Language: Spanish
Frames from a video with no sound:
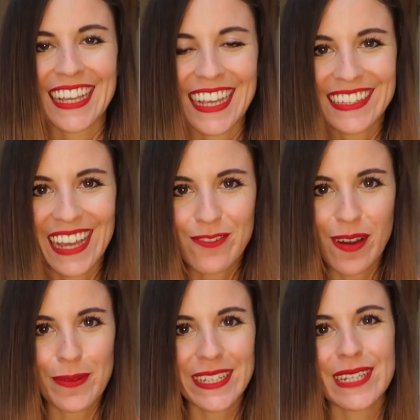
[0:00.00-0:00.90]
¿Qué tal
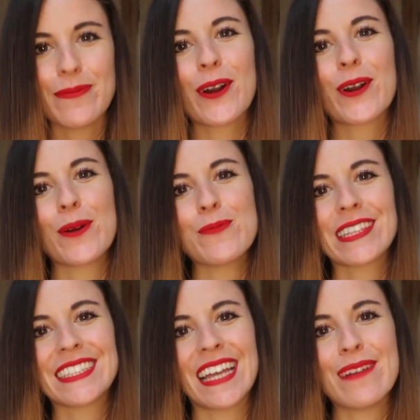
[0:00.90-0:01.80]
guapísimos? ¿Cómo
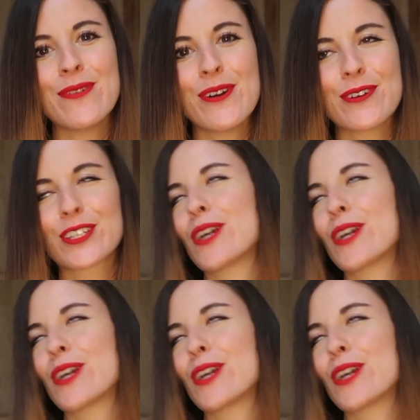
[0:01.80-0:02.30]
estamos?